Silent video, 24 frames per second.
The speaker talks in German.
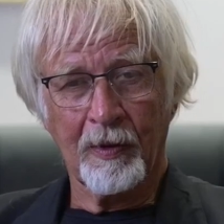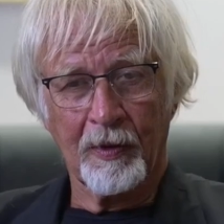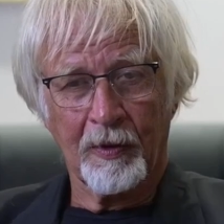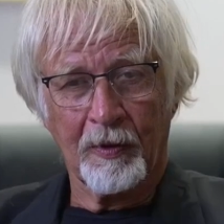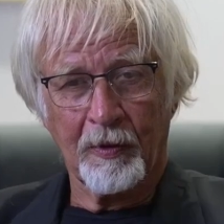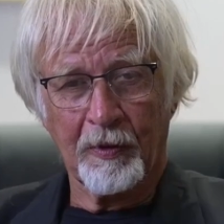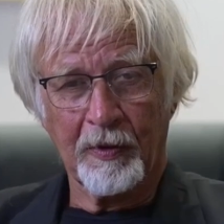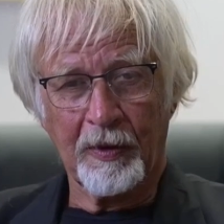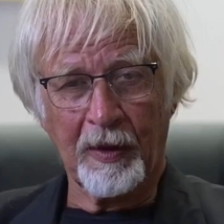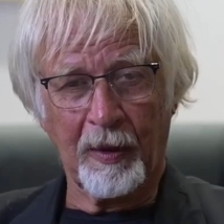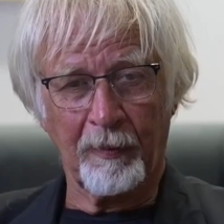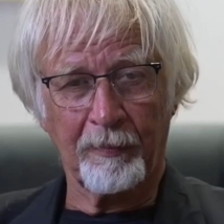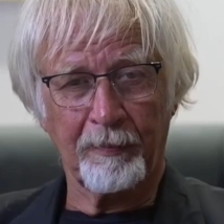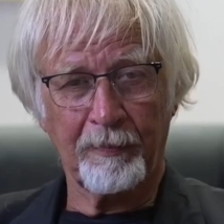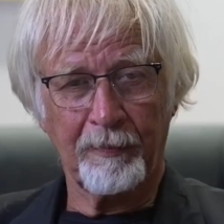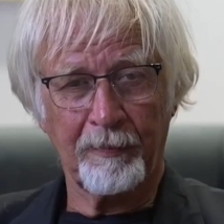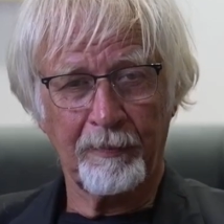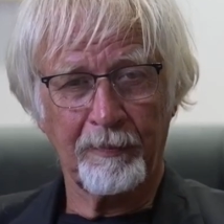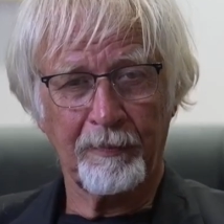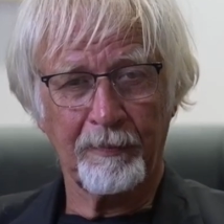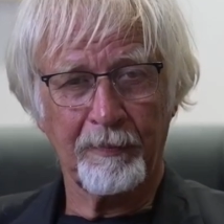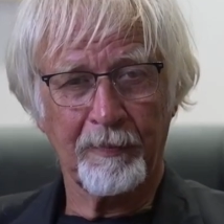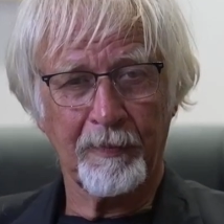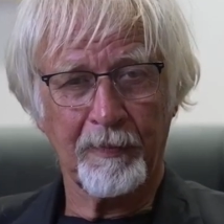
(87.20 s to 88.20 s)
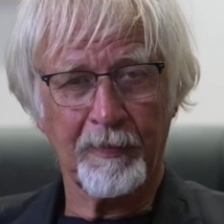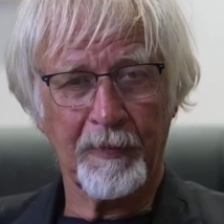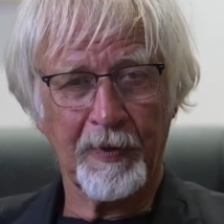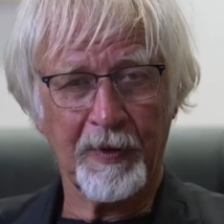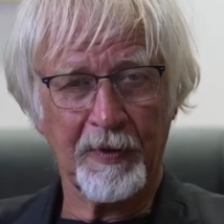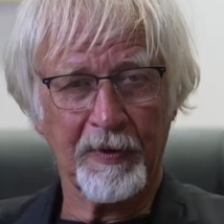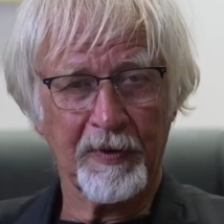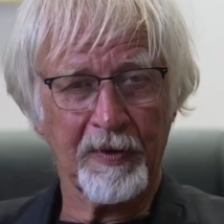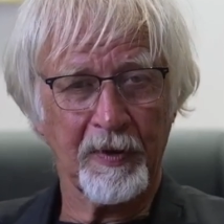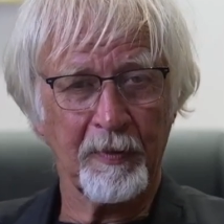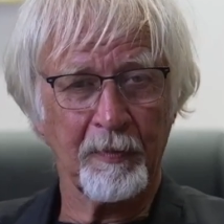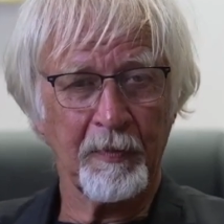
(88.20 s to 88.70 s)
Also ich habe
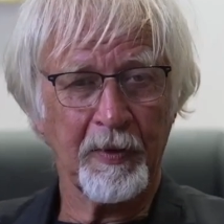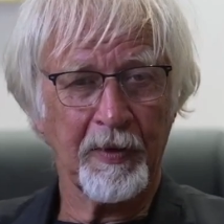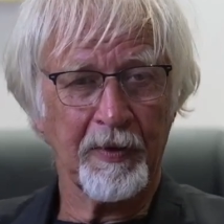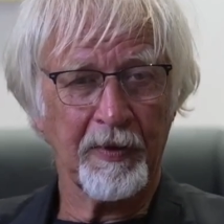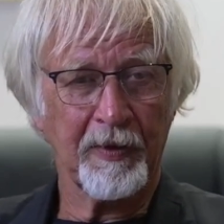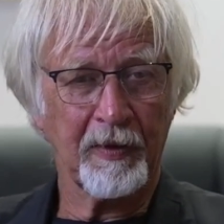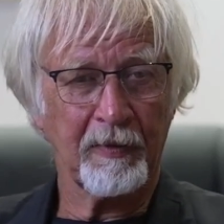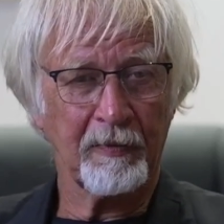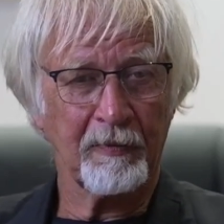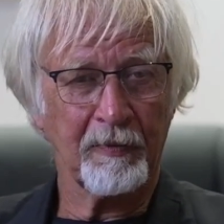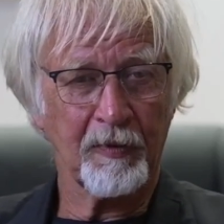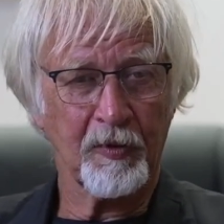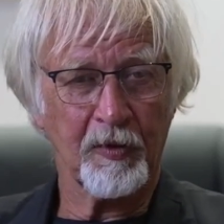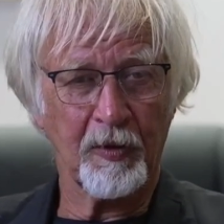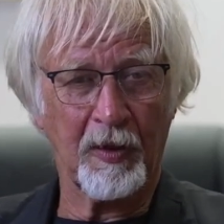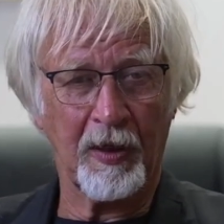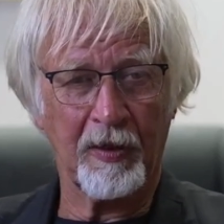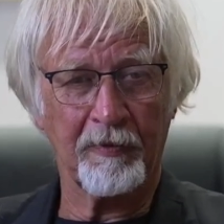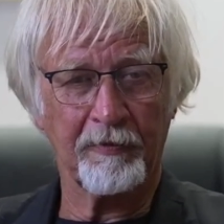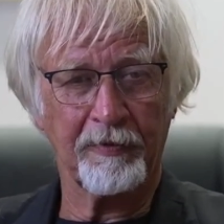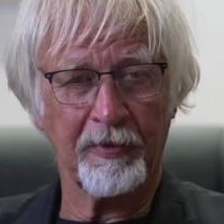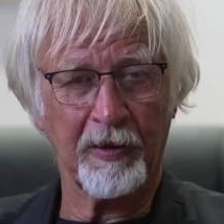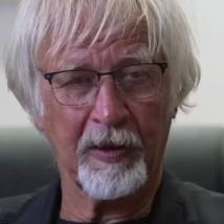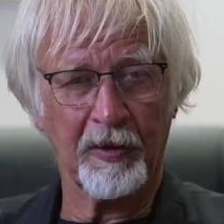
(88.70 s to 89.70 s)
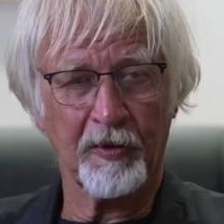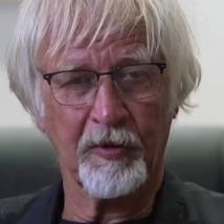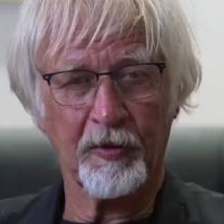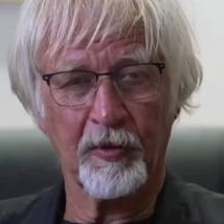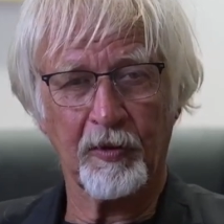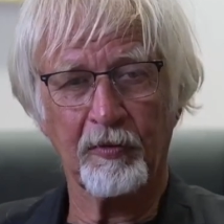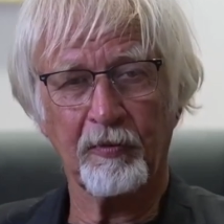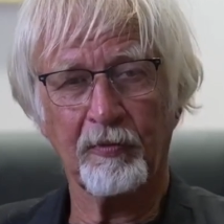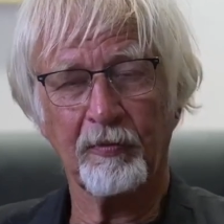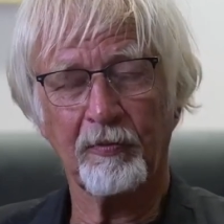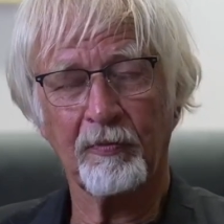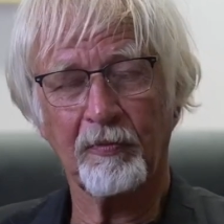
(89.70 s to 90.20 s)
ja ziemlich zu Anfang
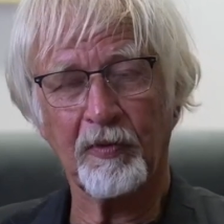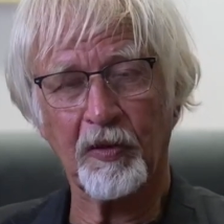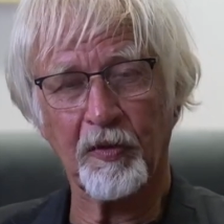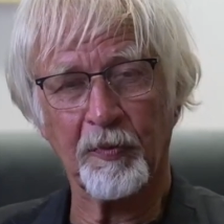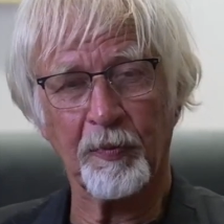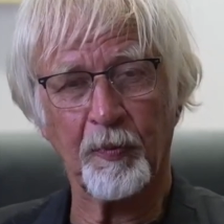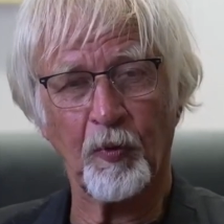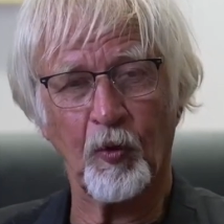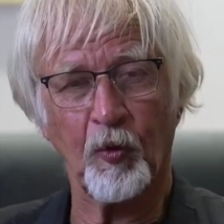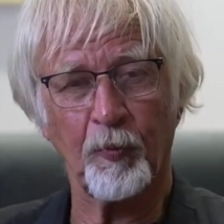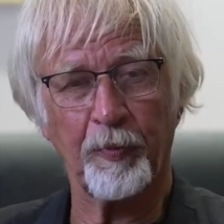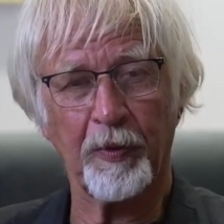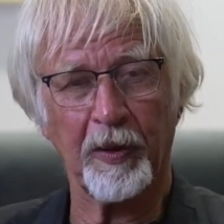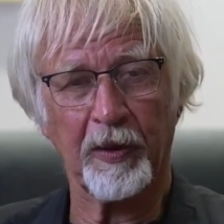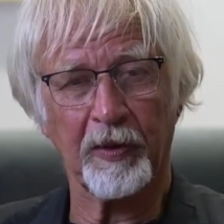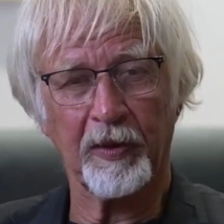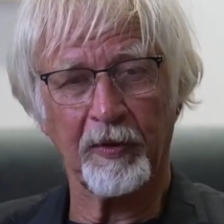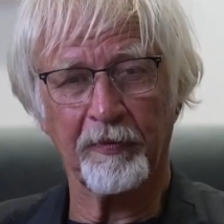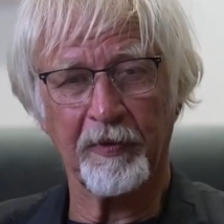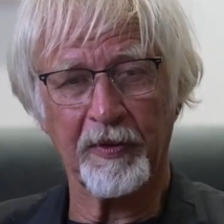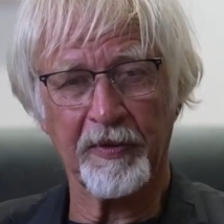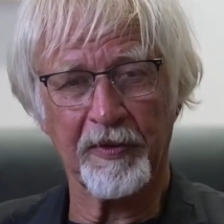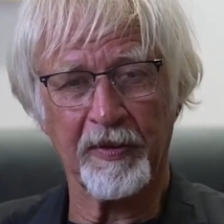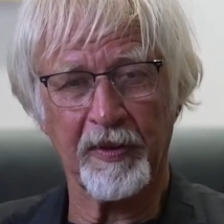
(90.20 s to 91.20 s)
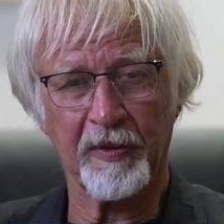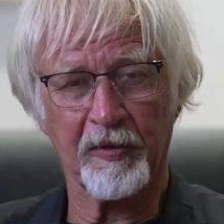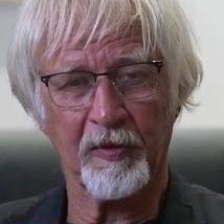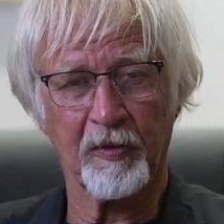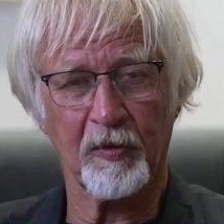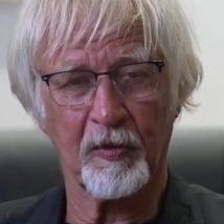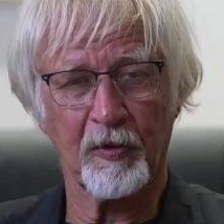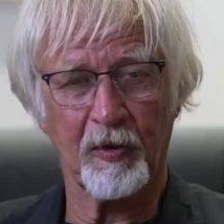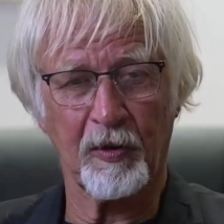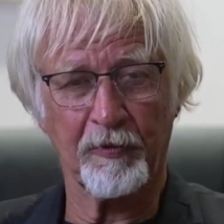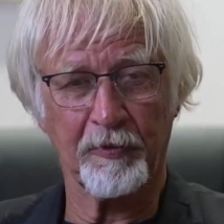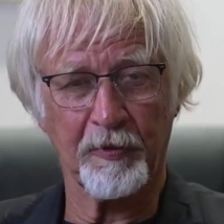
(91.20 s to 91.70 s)
schon das beobachtet, was da
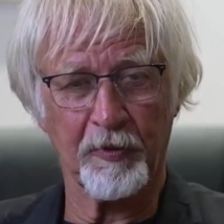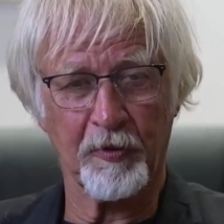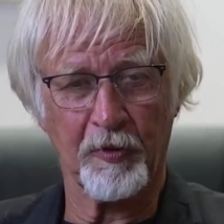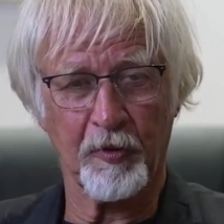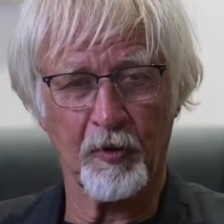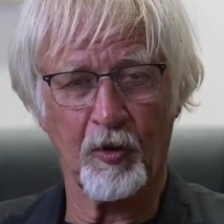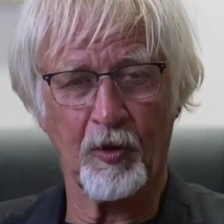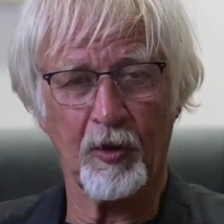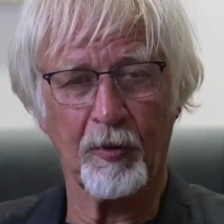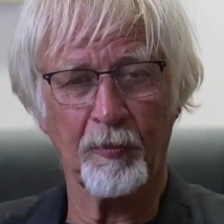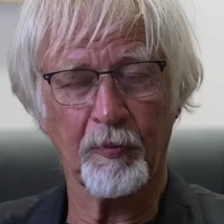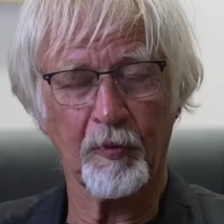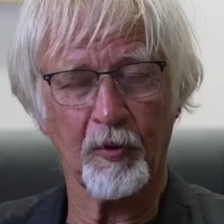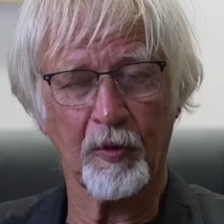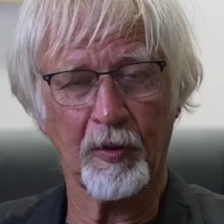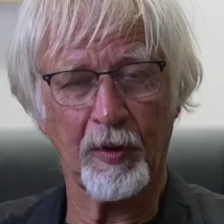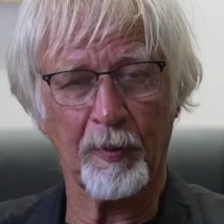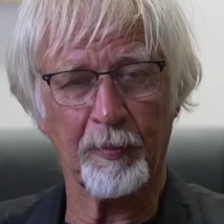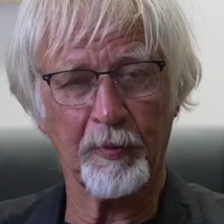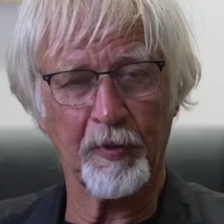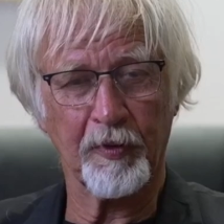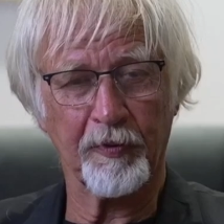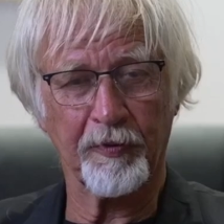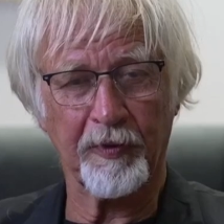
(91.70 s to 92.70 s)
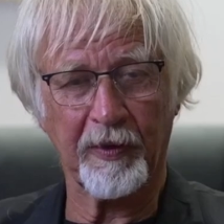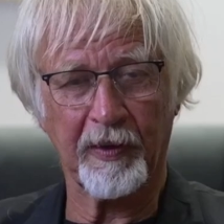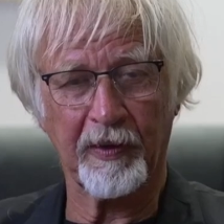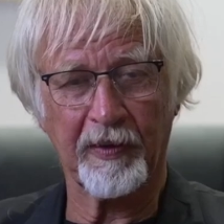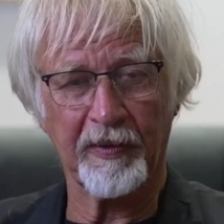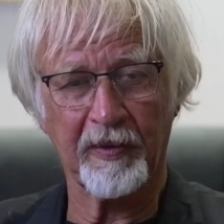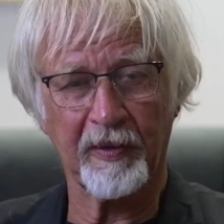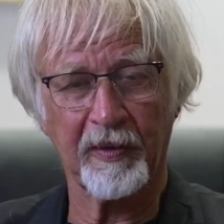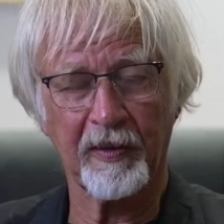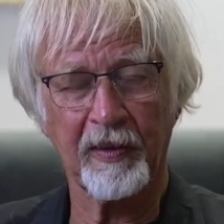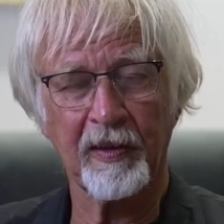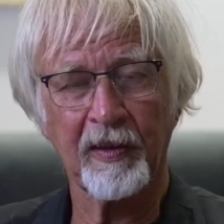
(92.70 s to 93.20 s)
so auf uns zukommt und habe es
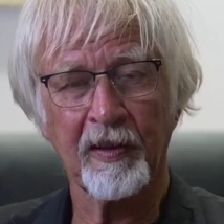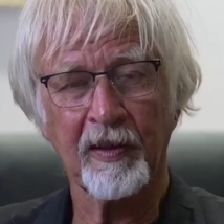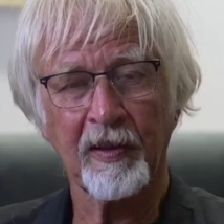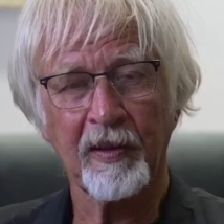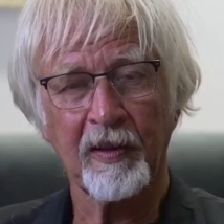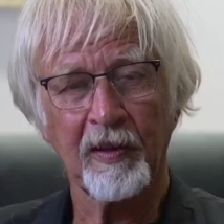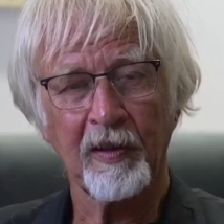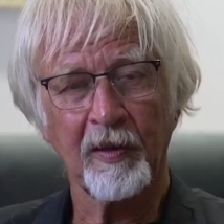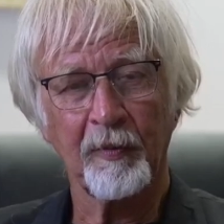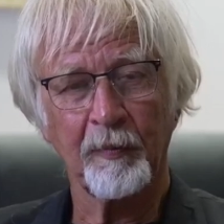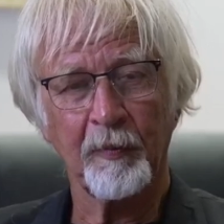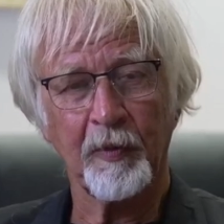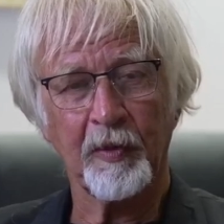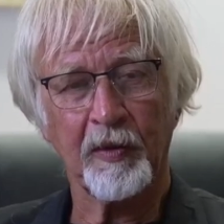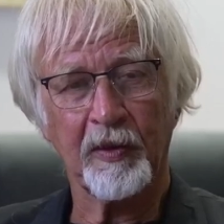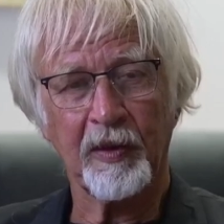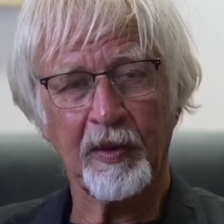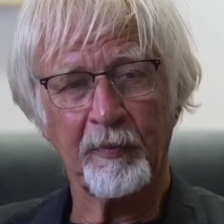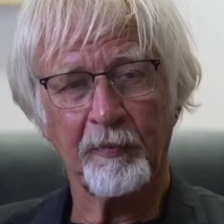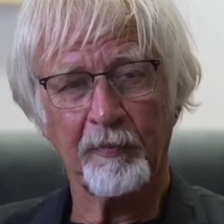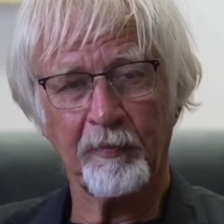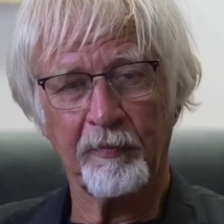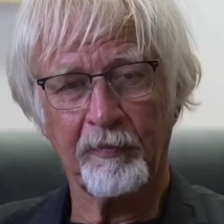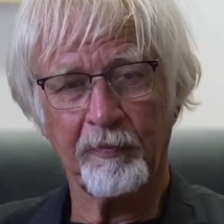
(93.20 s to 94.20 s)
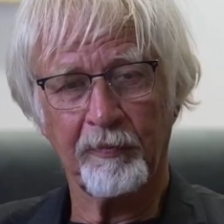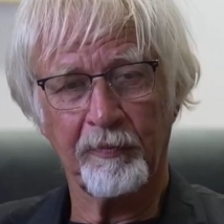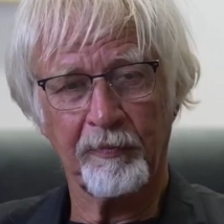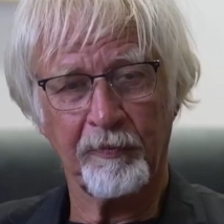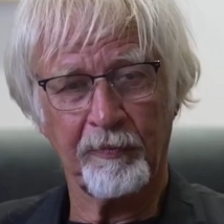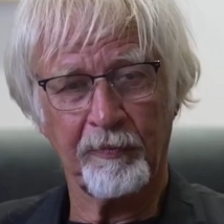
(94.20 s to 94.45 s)
verglichen mit dem,